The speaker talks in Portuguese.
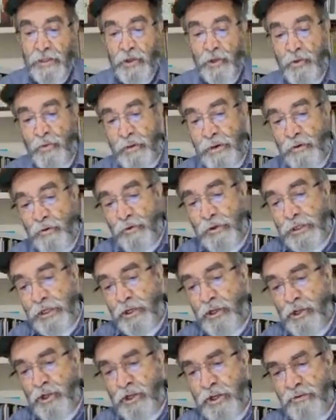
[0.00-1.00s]
Sua
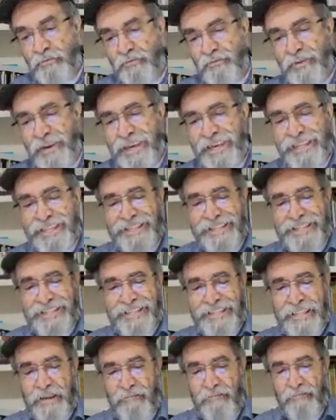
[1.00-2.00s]
origem vem de
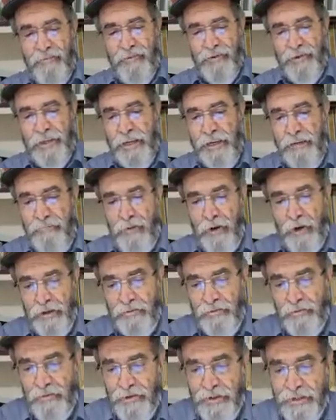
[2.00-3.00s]
tempos
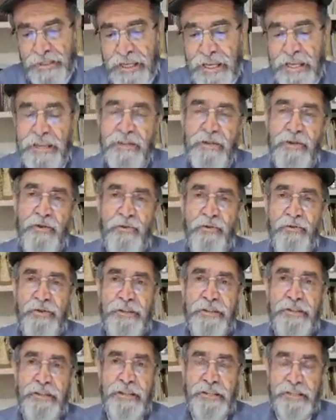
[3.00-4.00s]
remotos, desde
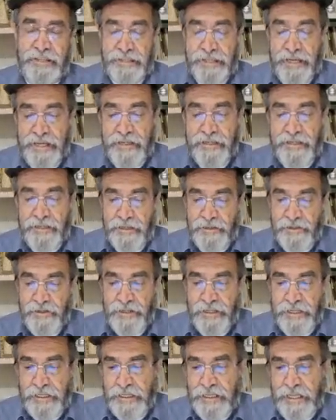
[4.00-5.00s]
os dias da
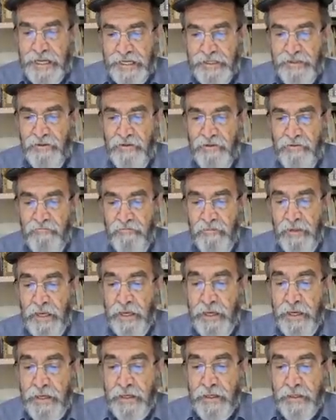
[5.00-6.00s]
eternidade.
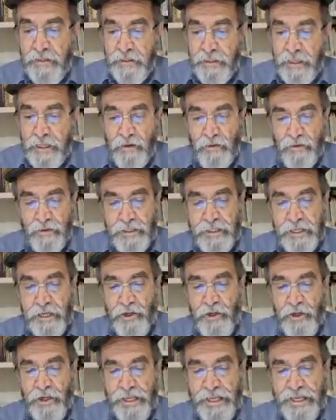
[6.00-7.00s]
Deus
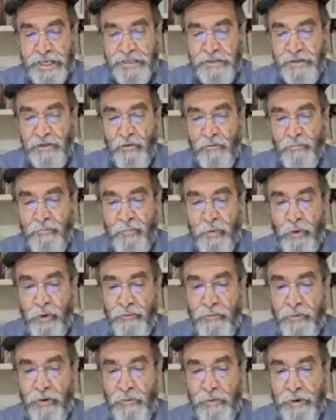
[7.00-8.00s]
deixará seu
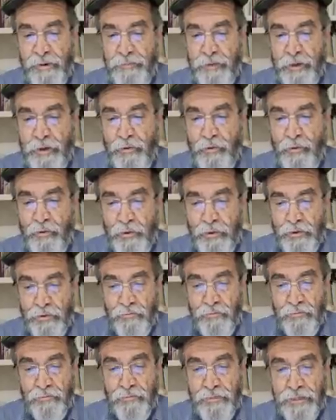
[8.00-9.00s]
povo ao
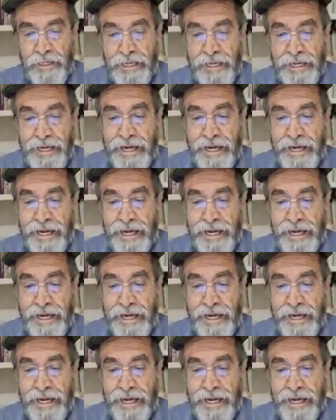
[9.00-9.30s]
abandono,